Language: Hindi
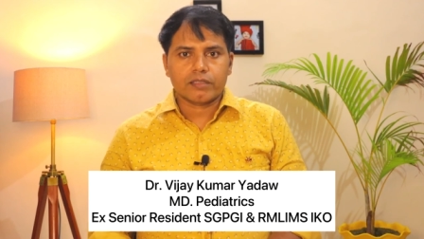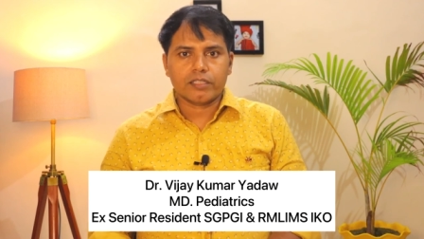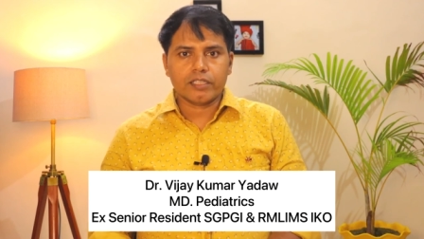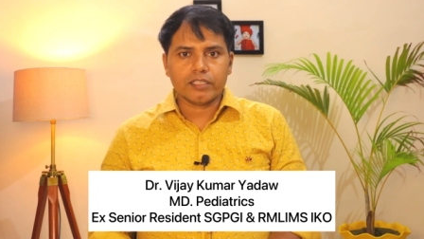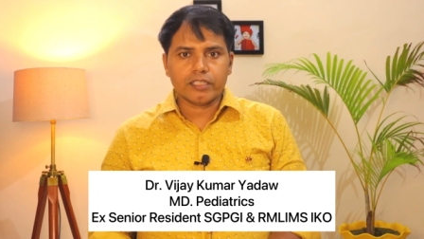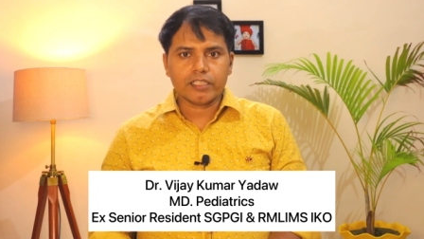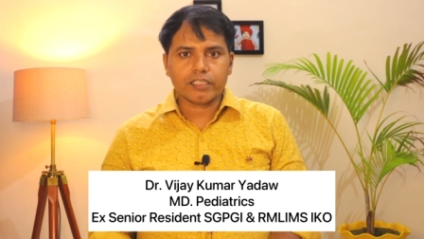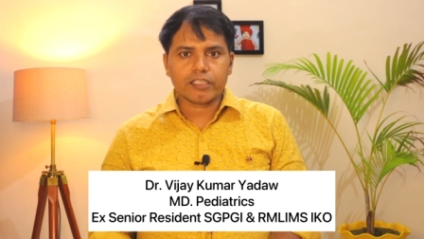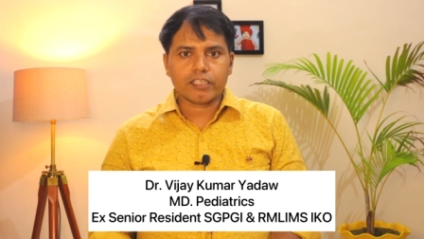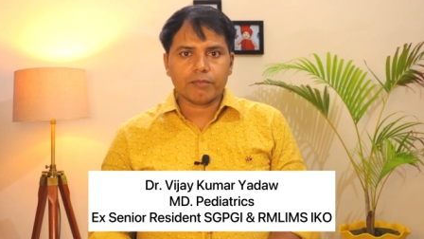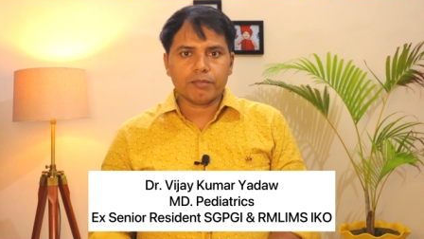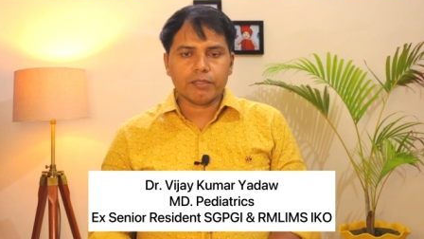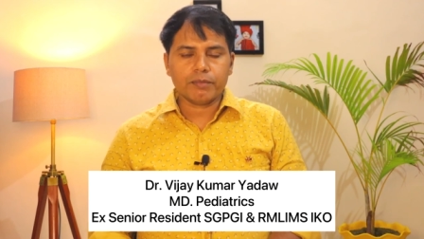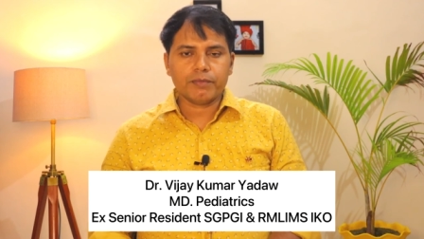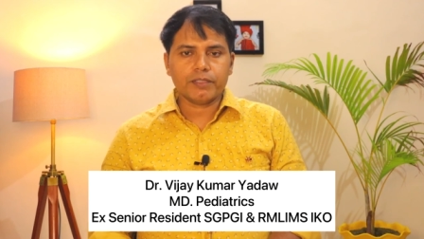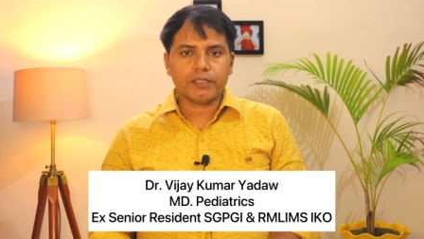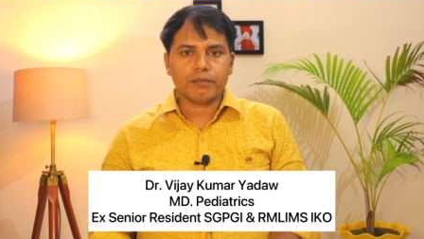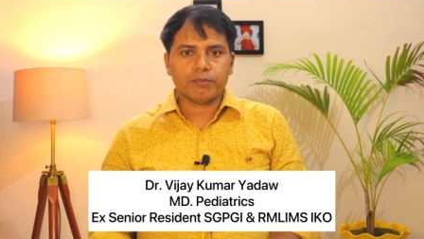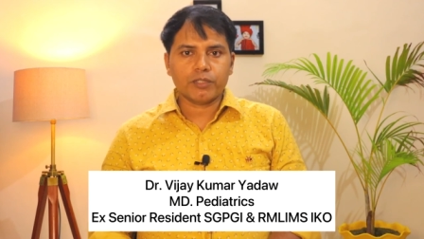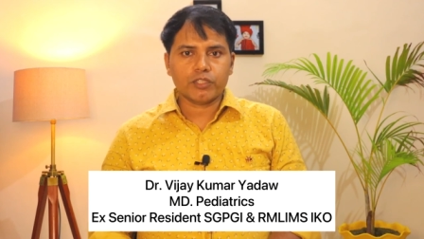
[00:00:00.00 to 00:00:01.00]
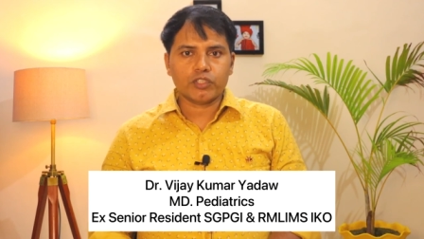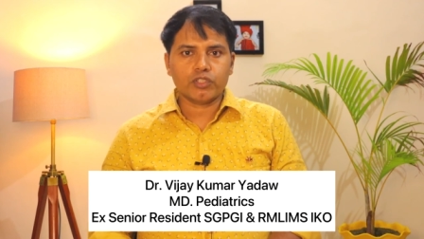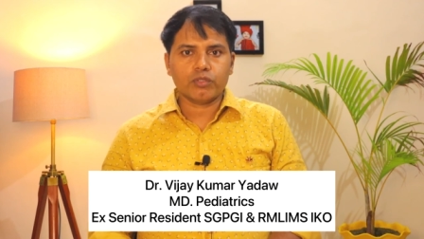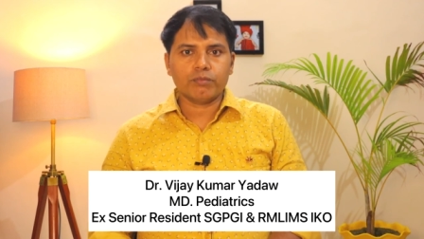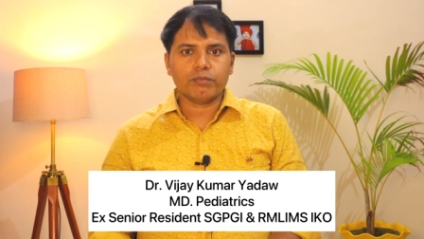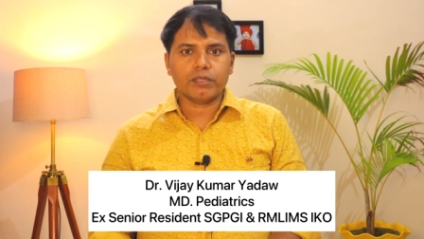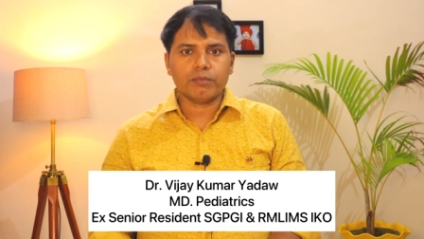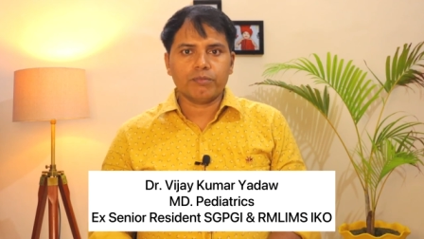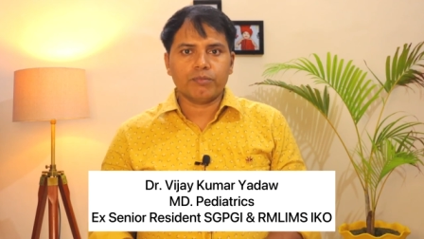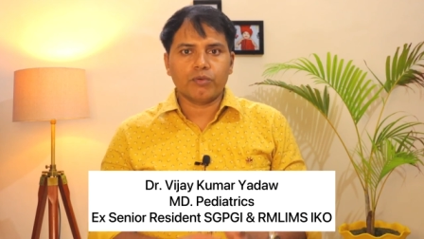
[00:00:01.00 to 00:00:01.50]
टीदिंग कभी भी
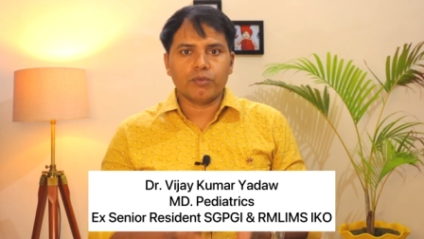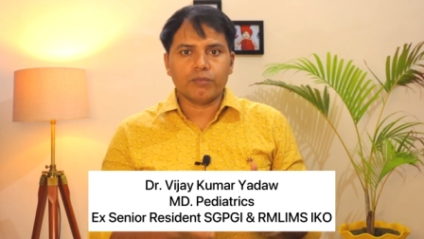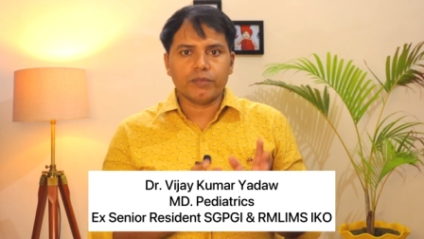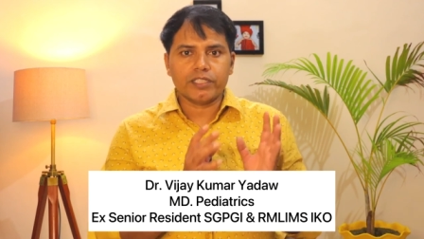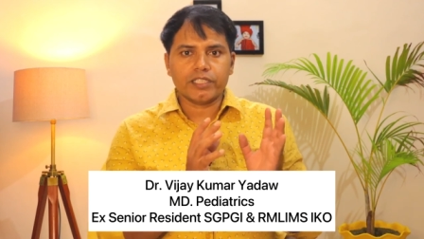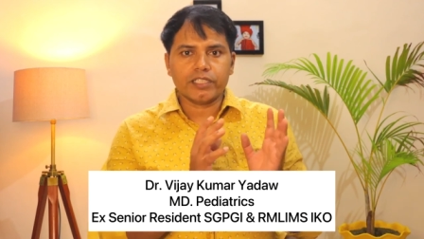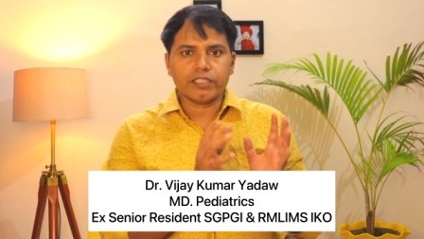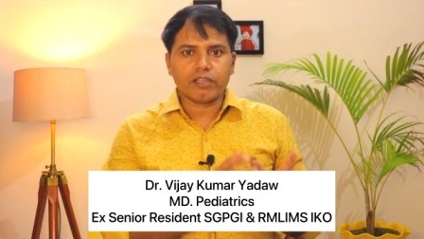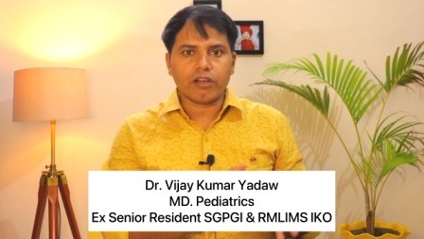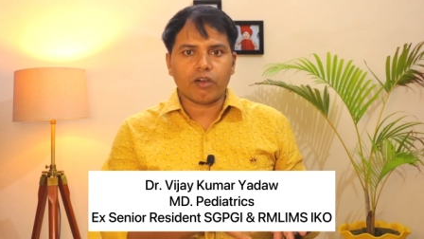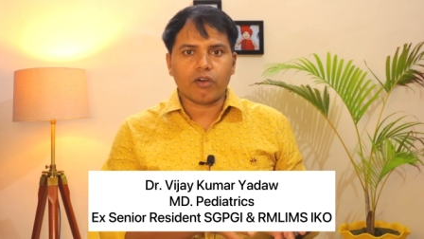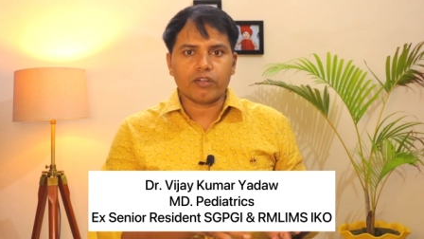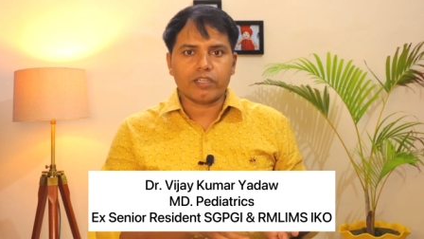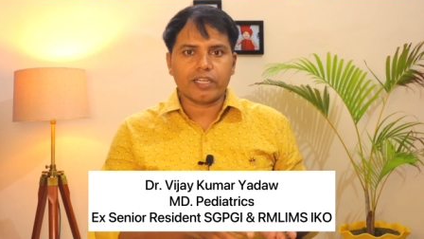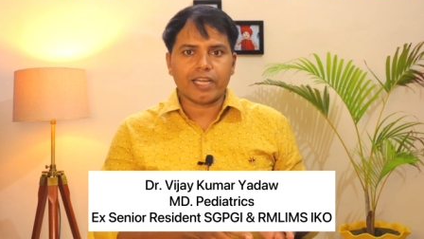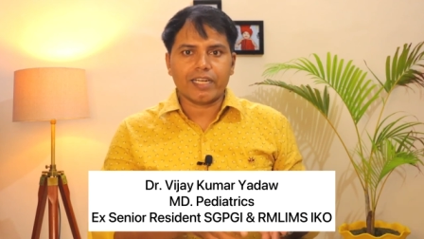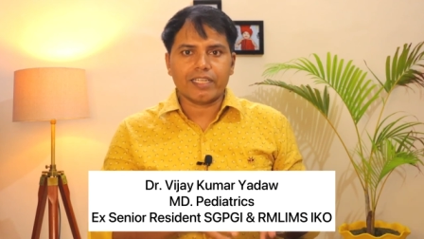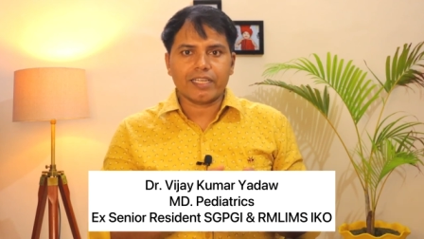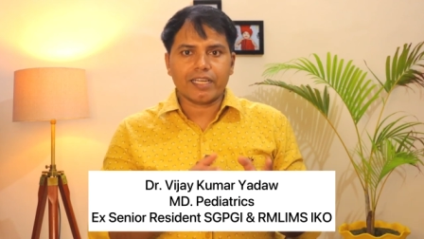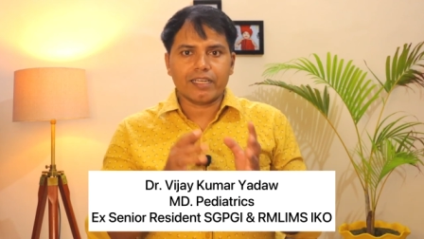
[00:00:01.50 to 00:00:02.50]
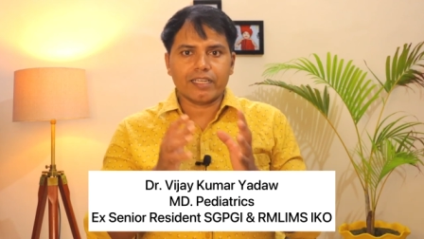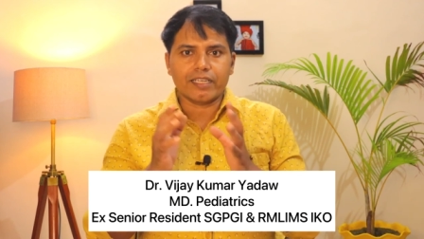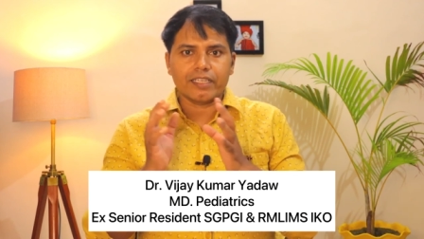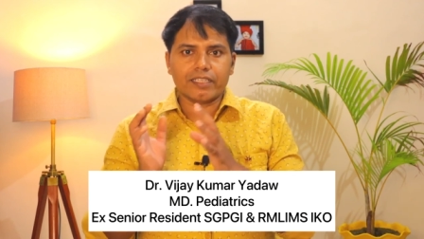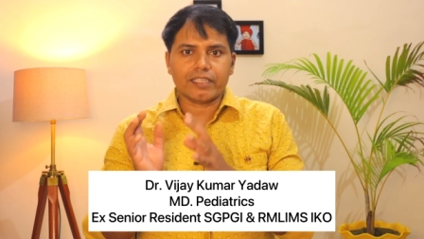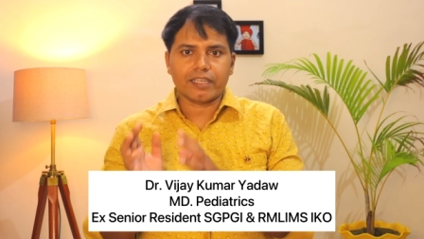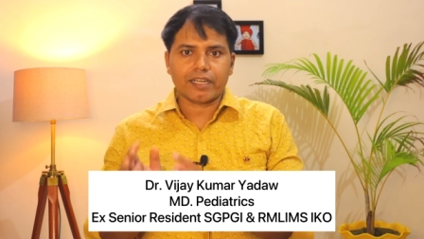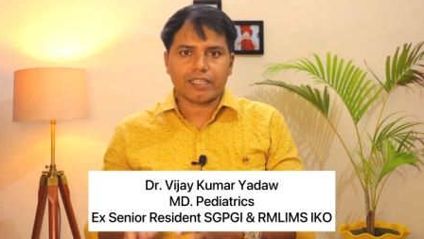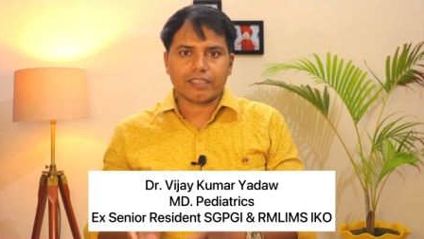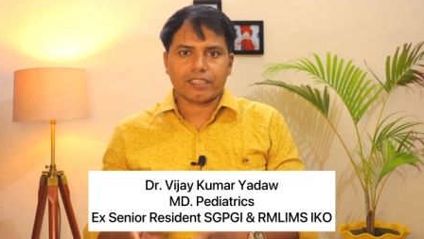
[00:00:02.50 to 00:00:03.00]
बच्चों में वोमिटिंग और डायरिया
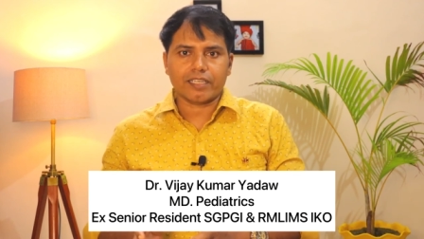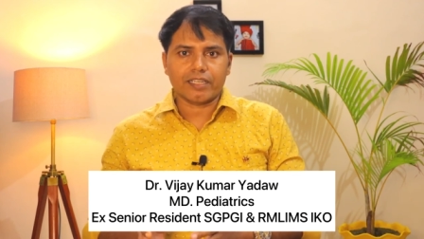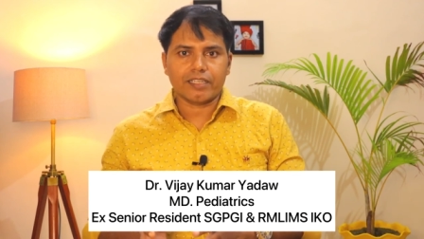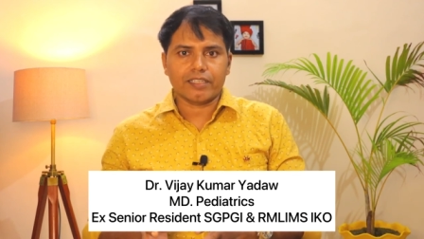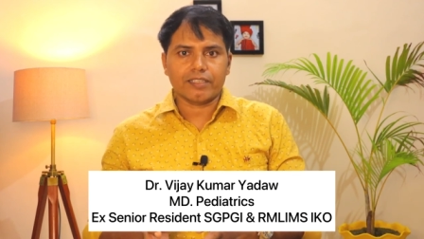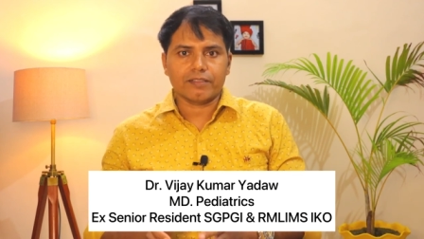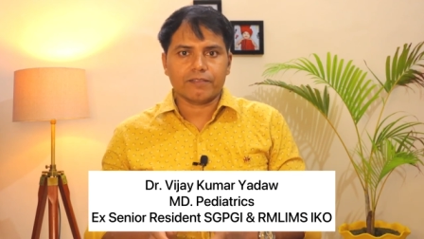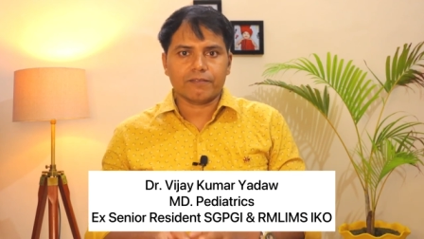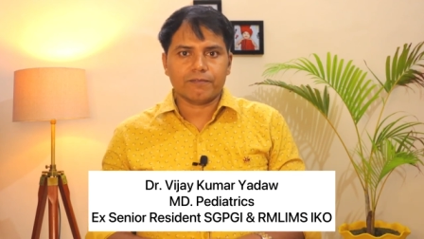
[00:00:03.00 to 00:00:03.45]
नहीं कराता है